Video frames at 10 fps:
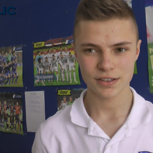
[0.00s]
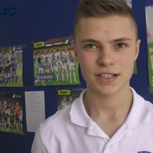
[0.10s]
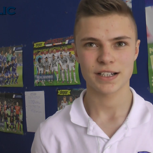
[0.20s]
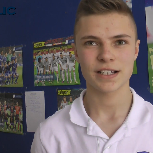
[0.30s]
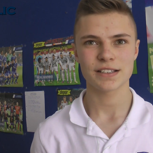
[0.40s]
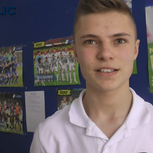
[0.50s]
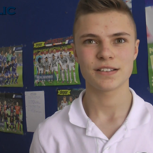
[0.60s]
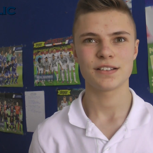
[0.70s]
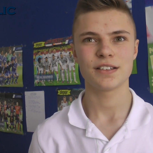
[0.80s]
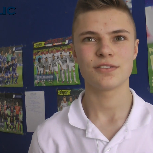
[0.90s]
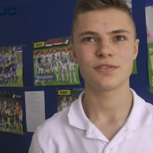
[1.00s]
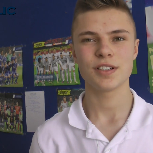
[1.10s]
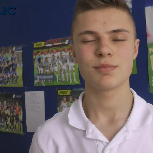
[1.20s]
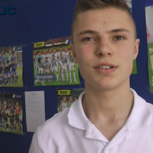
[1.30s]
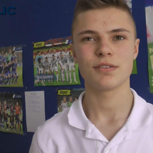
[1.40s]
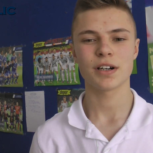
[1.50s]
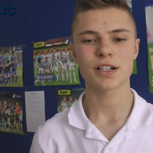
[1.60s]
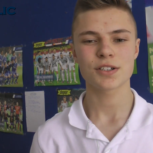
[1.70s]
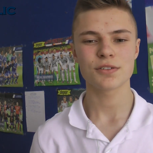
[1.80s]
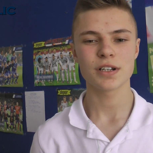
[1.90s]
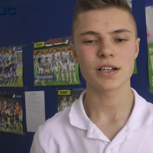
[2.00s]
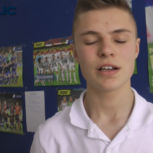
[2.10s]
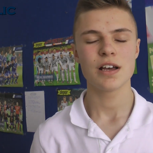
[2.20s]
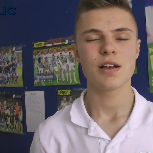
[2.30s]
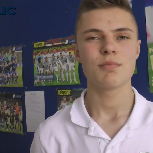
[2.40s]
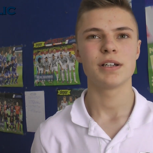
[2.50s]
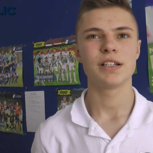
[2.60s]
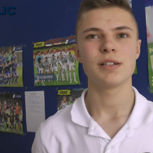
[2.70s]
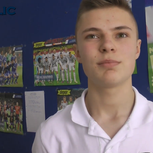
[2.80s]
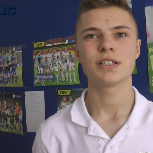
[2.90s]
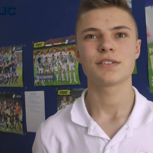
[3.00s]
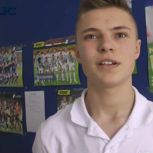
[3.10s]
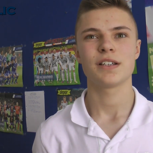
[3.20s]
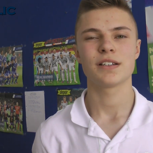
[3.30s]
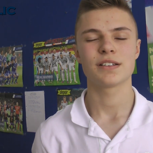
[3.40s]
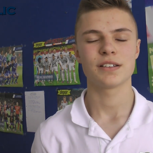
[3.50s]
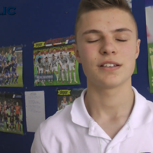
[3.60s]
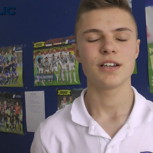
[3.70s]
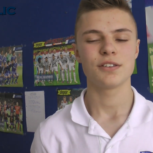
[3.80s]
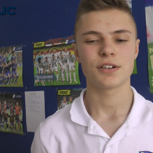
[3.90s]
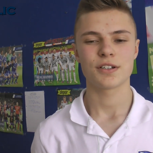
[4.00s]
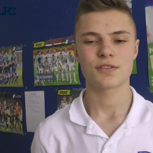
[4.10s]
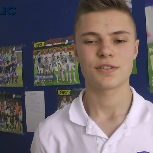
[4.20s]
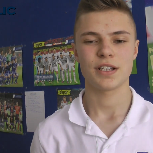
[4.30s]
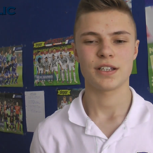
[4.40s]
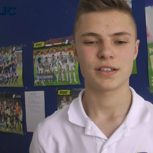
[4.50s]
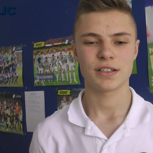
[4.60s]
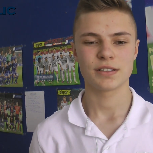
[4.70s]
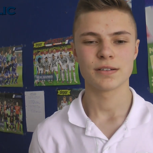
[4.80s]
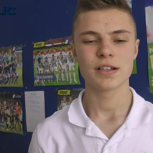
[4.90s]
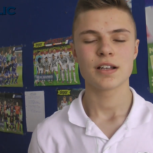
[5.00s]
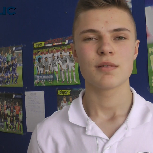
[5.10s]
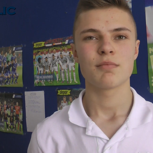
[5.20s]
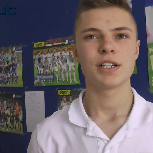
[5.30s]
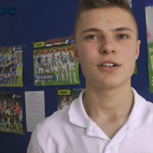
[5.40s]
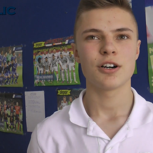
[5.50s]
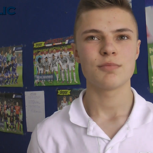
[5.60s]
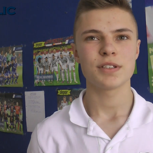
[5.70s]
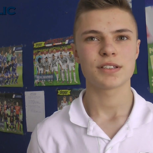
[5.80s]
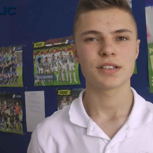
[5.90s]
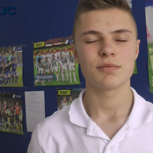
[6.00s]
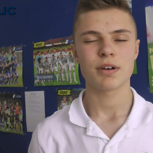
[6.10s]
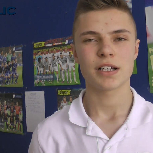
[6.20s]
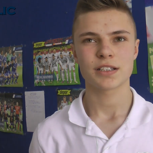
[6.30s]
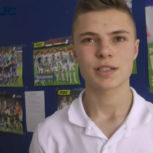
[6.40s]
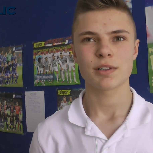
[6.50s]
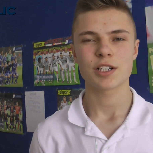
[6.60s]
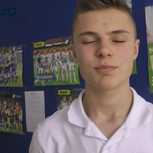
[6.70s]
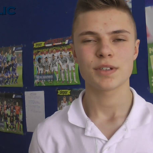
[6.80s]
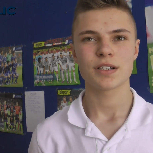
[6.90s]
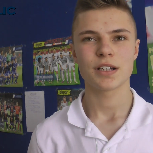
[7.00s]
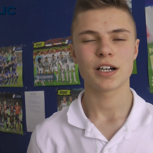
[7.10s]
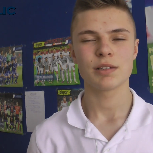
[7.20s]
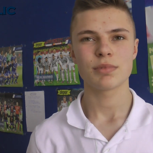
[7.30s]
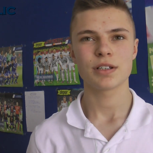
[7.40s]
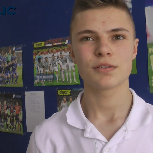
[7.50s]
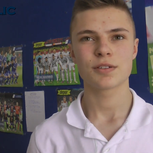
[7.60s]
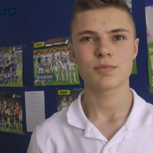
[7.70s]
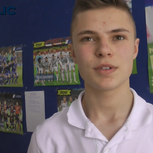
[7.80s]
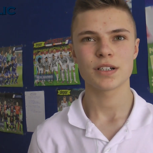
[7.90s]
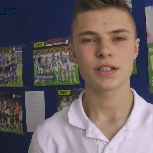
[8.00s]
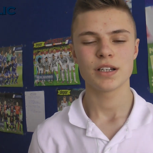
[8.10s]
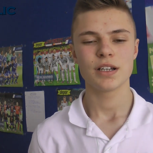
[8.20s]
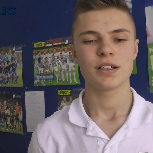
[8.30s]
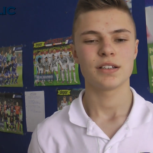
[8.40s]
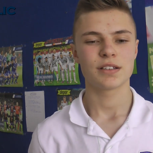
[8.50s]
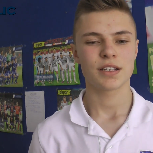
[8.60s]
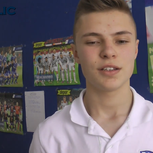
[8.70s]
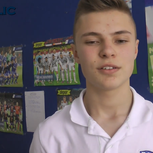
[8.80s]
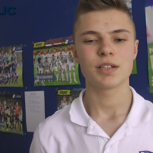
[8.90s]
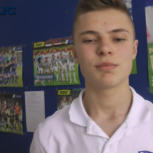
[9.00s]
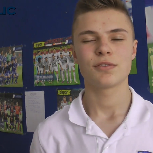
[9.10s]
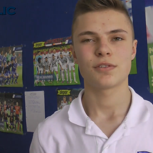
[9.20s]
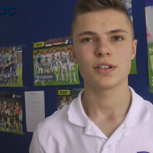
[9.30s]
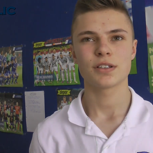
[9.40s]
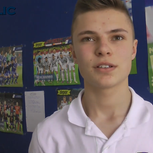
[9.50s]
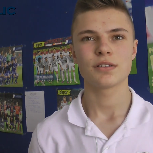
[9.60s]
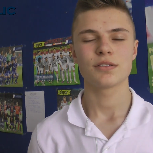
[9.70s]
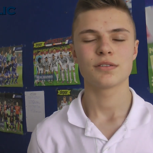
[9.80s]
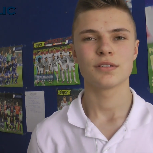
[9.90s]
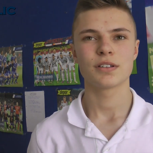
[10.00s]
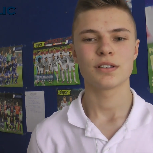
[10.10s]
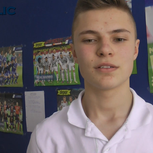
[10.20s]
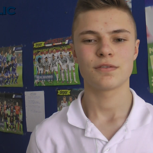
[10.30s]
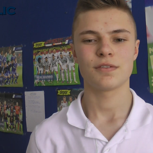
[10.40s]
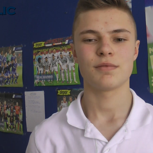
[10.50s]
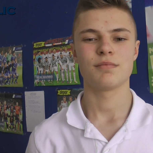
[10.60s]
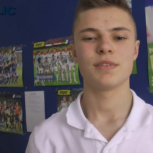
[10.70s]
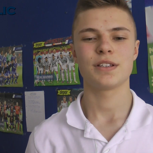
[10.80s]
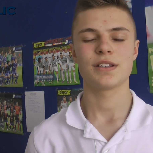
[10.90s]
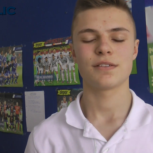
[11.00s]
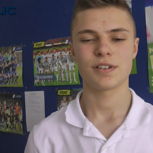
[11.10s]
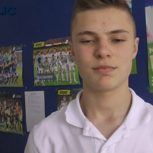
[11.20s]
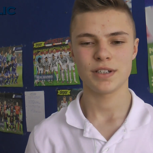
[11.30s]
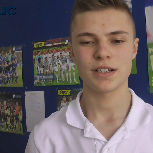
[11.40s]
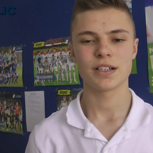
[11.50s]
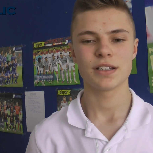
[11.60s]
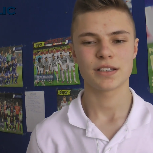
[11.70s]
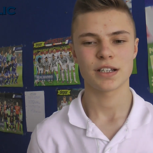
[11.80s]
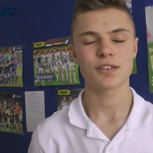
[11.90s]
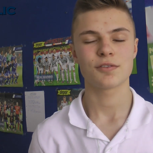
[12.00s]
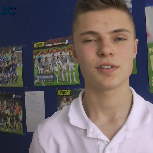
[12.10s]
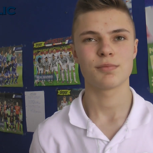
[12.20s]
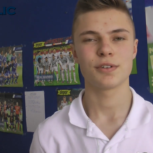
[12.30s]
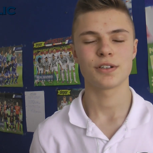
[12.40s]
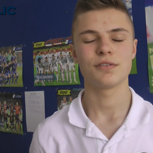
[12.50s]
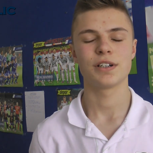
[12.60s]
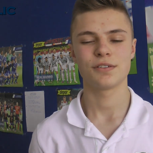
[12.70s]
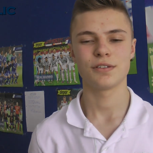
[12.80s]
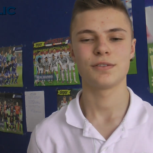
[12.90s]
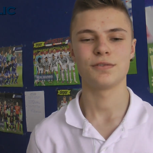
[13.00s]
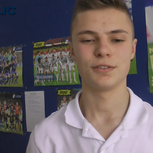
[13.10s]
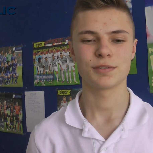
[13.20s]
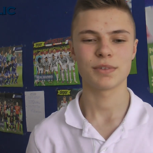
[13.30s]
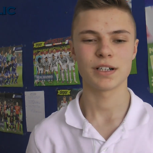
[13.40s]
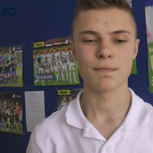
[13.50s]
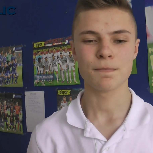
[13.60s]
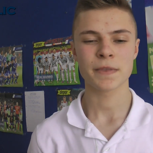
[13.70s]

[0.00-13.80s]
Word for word: Klasse der DFI Privatschule. Meine Lieblingsfächer sind Deutsch und Ethik. Meine Hobbys sind Basketball spielen, Handball zu spielen, ins Kino gehen mit Freunden und mit der Familie Zeit zu verbringen und natürlich Fußball.